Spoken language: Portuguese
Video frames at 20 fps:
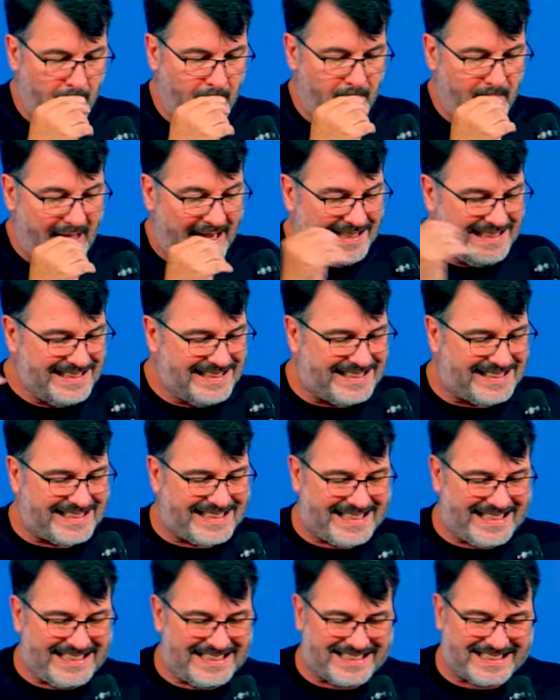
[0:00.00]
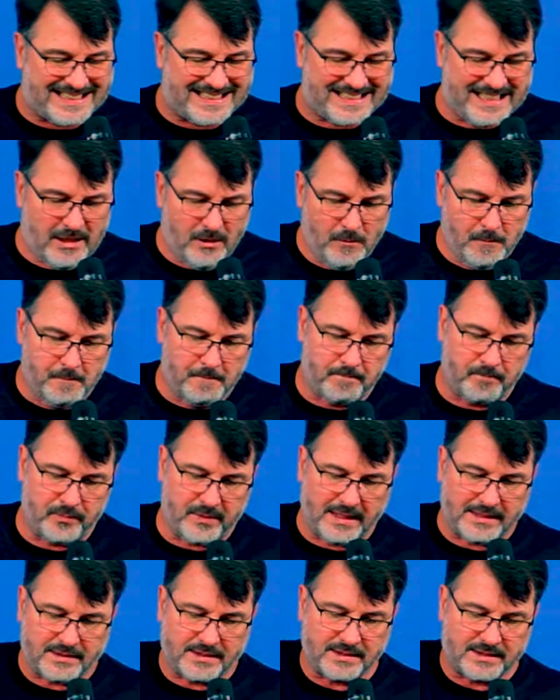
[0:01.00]
A inscrição
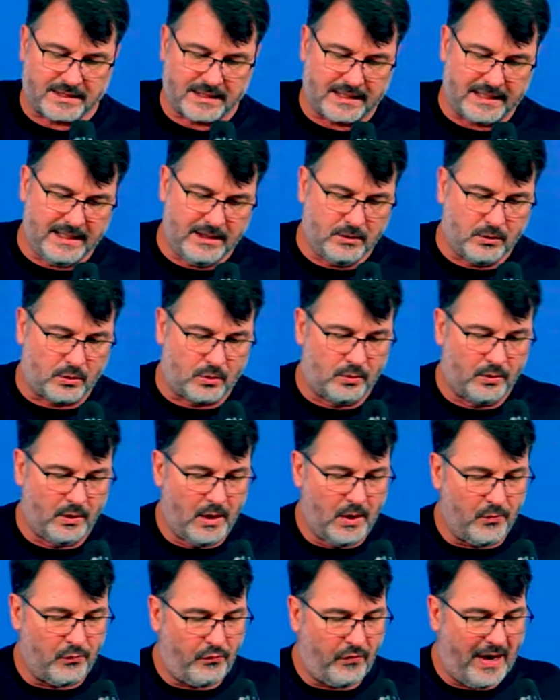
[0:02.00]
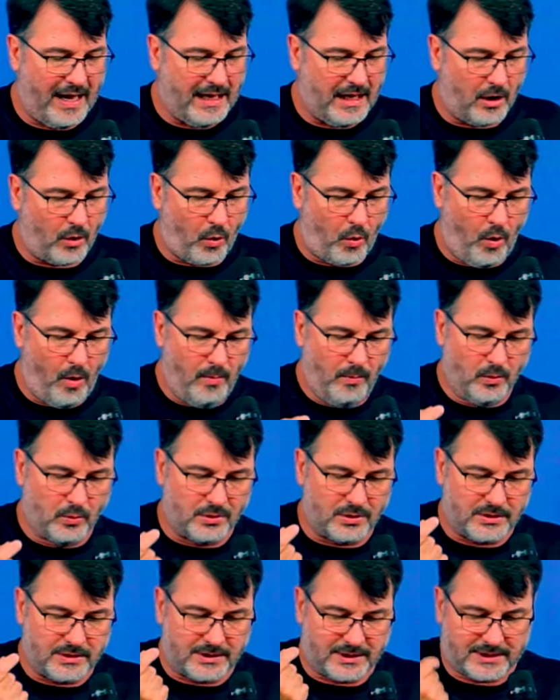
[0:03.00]
nesse cilindro fala como
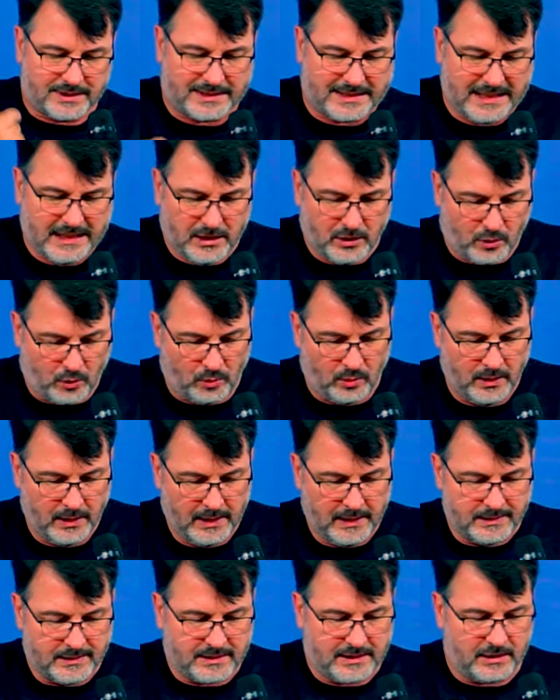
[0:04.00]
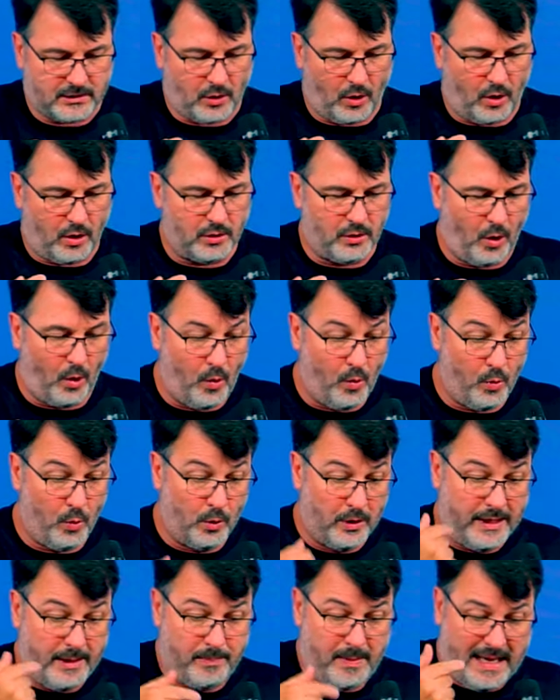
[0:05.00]
Ciro se tornou o
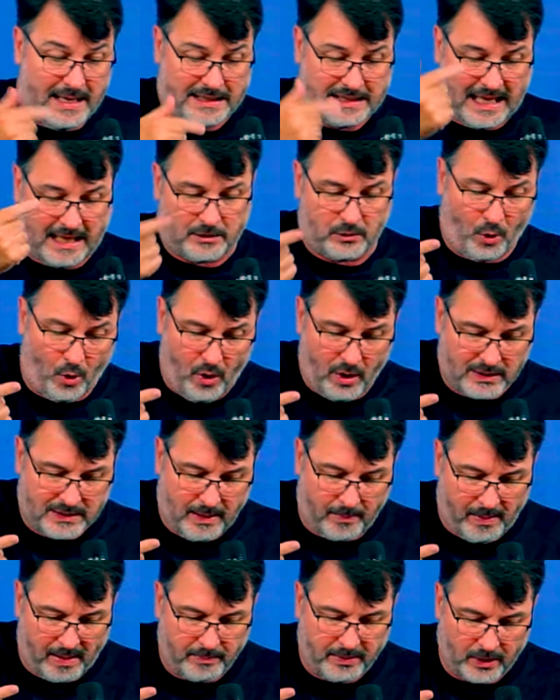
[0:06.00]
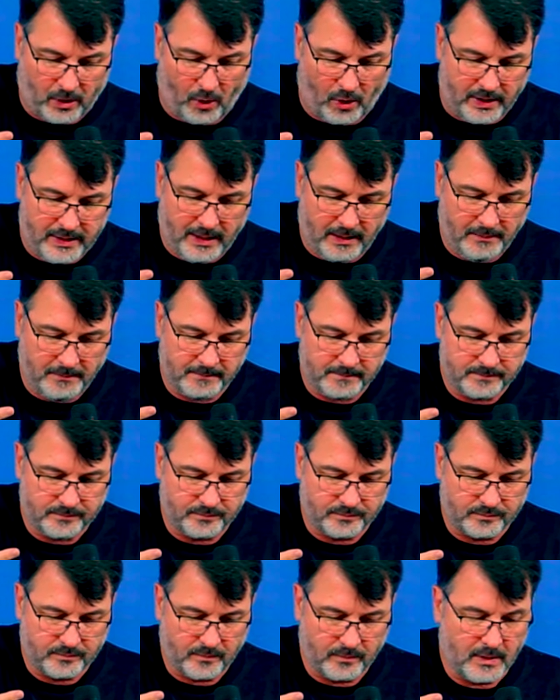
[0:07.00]
libertador da Babilônia
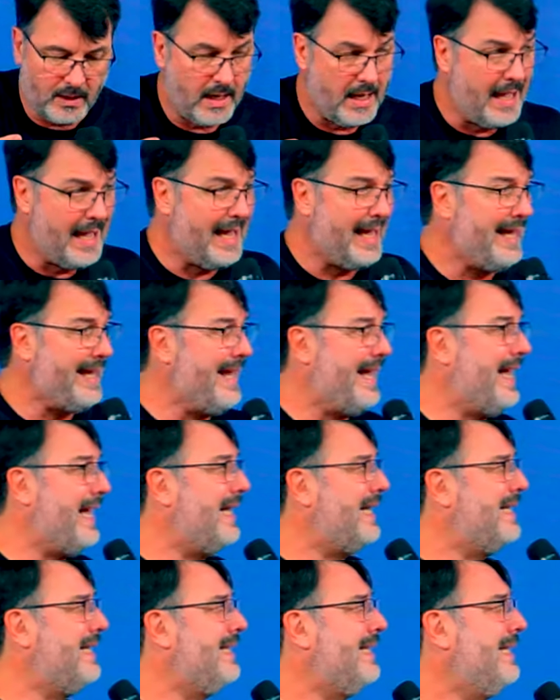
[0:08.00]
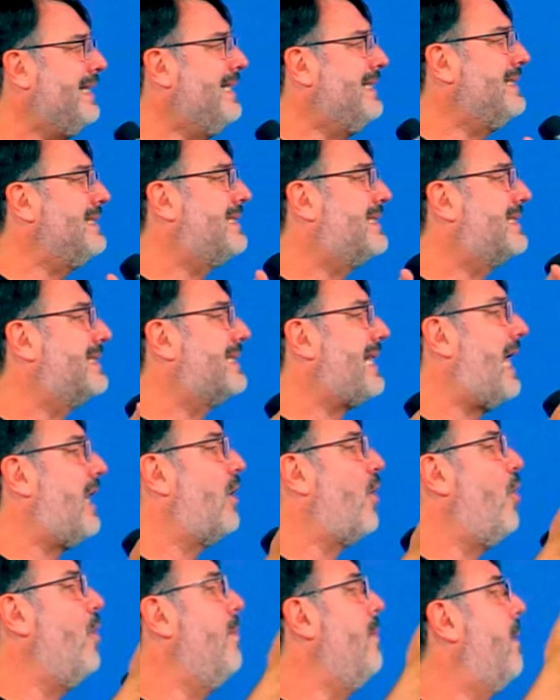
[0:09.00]
e ele
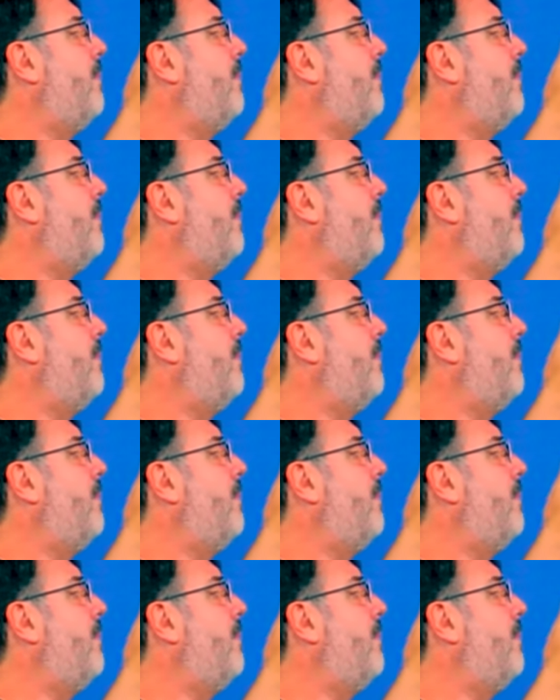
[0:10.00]
instalou uma